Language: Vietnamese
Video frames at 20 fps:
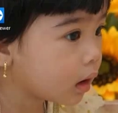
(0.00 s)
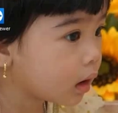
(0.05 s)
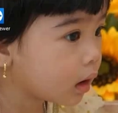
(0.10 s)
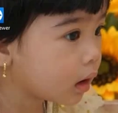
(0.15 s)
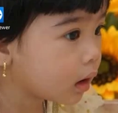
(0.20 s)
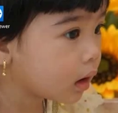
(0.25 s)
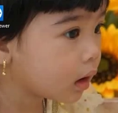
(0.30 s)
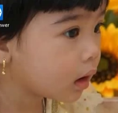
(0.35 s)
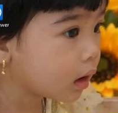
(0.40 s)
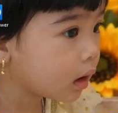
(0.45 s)

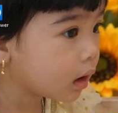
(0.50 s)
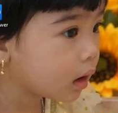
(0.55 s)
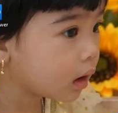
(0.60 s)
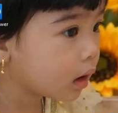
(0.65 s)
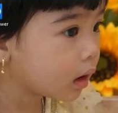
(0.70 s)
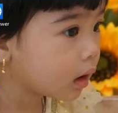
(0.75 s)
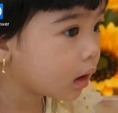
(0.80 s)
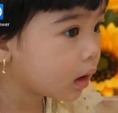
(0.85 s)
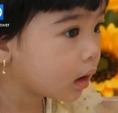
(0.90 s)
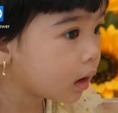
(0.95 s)
cho nên
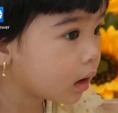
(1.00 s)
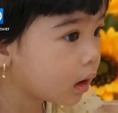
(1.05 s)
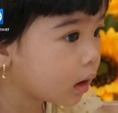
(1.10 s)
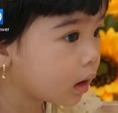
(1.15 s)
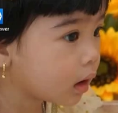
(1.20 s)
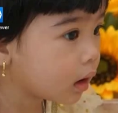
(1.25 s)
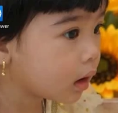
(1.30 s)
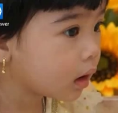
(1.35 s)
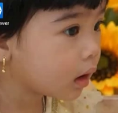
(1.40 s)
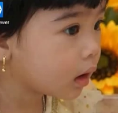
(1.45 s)
các
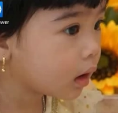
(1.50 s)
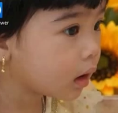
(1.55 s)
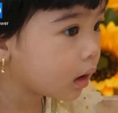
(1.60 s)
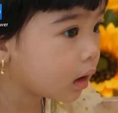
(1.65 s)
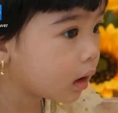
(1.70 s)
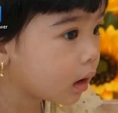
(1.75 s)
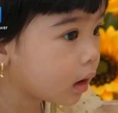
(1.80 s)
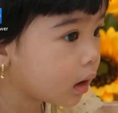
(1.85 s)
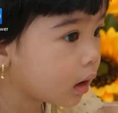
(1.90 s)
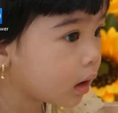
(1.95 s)
bạn à,
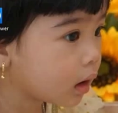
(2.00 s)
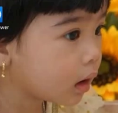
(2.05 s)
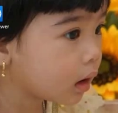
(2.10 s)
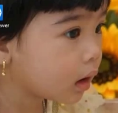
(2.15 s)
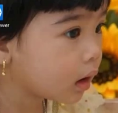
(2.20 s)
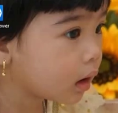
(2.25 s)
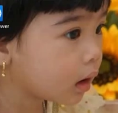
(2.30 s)
hãy